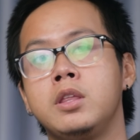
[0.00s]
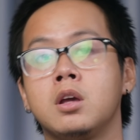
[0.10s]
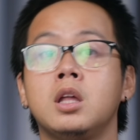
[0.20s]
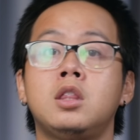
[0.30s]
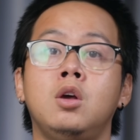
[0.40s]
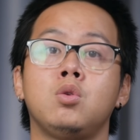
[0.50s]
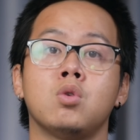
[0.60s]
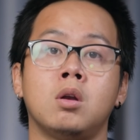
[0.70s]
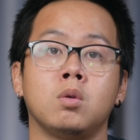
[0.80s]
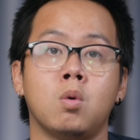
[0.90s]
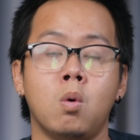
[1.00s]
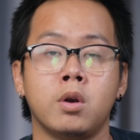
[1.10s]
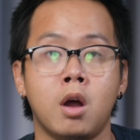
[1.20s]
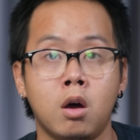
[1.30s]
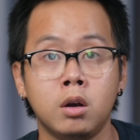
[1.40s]
những cái tiêu chuẩn của
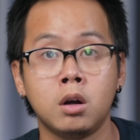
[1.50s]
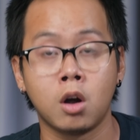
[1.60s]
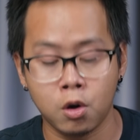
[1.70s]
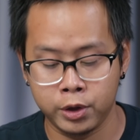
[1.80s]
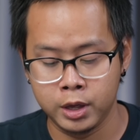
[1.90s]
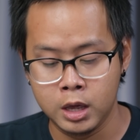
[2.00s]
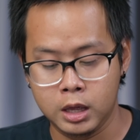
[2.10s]
nón rồi